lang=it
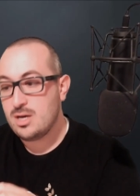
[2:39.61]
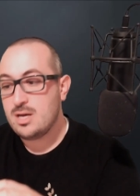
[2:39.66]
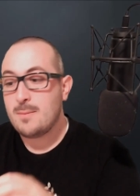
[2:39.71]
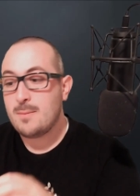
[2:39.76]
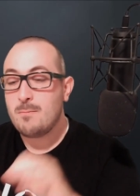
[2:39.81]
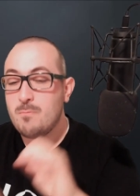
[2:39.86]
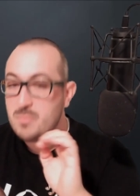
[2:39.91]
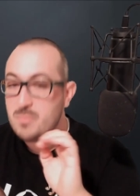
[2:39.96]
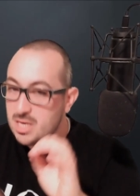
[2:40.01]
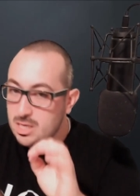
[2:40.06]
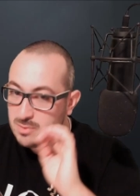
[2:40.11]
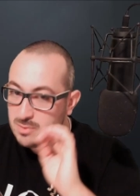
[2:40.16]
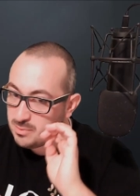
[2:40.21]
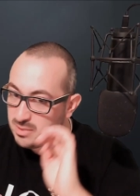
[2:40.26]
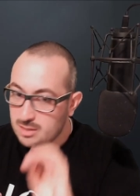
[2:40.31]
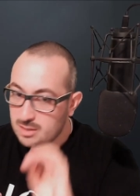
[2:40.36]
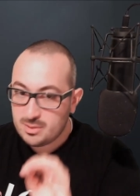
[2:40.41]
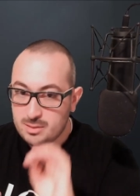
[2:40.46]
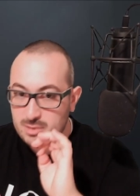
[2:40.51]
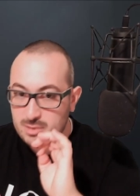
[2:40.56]
Minimi,
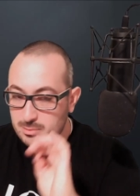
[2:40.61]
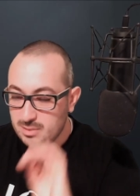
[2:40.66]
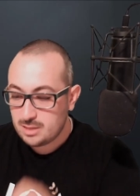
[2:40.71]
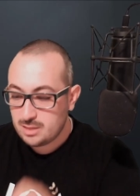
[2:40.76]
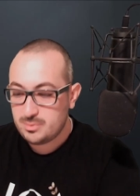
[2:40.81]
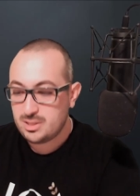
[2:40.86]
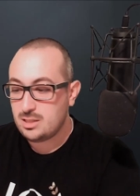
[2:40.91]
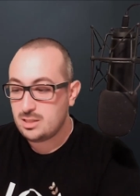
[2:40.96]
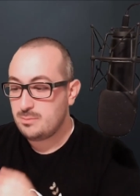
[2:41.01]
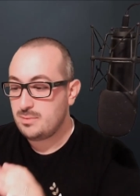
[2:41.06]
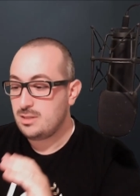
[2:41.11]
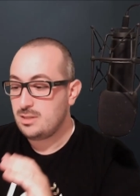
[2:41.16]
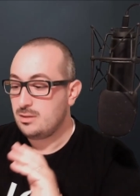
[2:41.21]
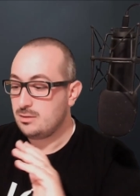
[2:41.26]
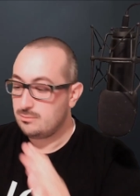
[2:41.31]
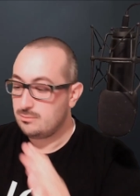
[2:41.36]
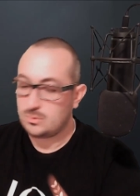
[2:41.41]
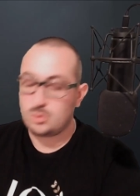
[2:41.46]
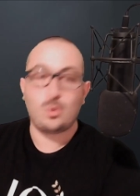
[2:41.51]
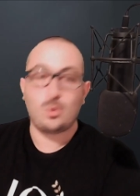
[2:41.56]
minimi, minimi, minimi,
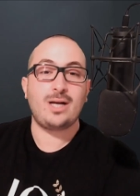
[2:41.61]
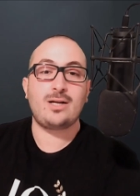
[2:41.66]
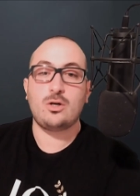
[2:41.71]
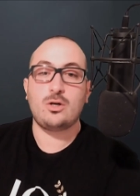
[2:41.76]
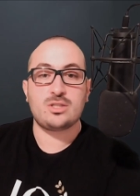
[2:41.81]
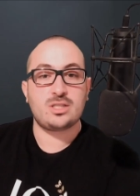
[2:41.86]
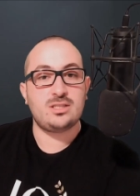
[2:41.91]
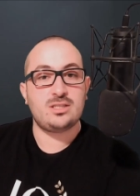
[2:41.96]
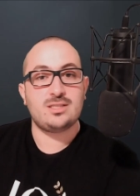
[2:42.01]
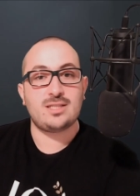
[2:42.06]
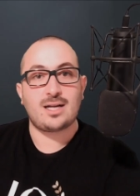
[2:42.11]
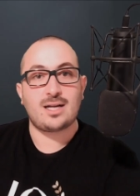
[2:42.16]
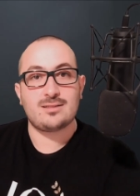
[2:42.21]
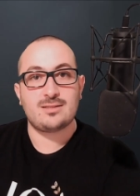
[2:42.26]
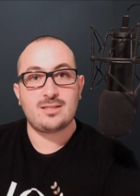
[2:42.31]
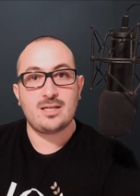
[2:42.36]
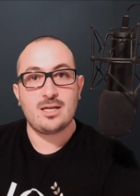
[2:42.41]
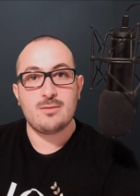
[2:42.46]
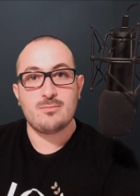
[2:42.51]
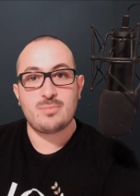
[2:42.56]
qualcosa ci sarà
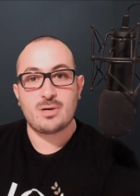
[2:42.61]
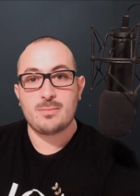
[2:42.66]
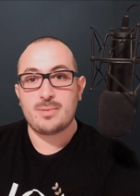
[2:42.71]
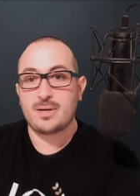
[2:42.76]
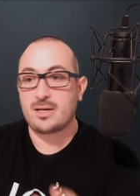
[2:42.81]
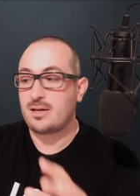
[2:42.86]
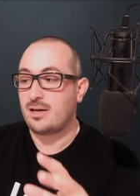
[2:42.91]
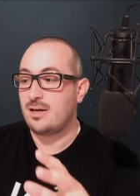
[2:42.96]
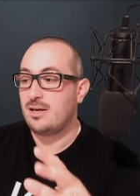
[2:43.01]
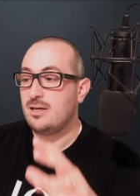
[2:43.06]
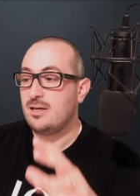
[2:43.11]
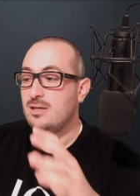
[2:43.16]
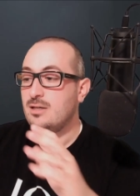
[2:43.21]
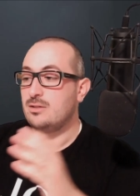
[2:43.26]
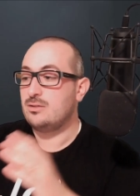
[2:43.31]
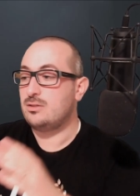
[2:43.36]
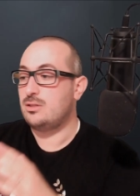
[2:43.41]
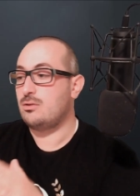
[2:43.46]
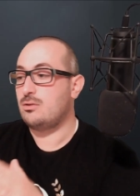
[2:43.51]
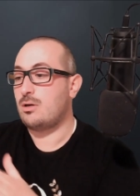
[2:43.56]
sempre perché
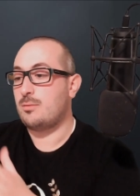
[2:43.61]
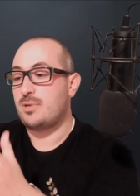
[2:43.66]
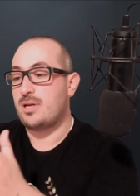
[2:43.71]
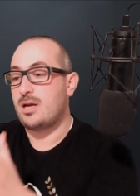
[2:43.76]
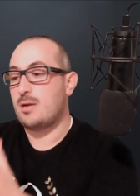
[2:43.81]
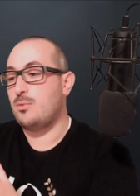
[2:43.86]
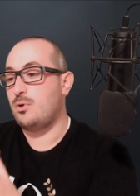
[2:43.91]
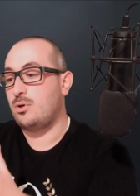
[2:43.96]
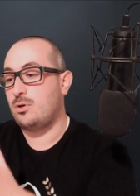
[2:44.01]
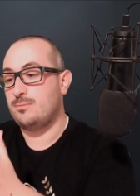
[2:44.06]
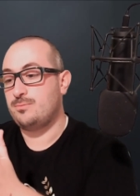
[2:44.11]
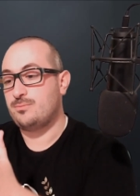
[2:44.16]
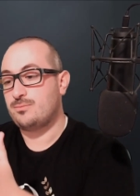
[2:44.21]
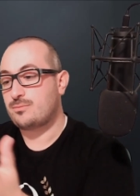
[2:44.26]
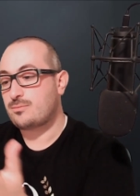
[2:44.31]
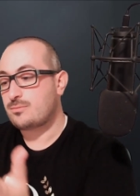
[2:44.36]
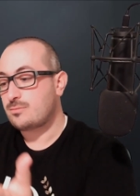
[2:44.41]
se non abbiamo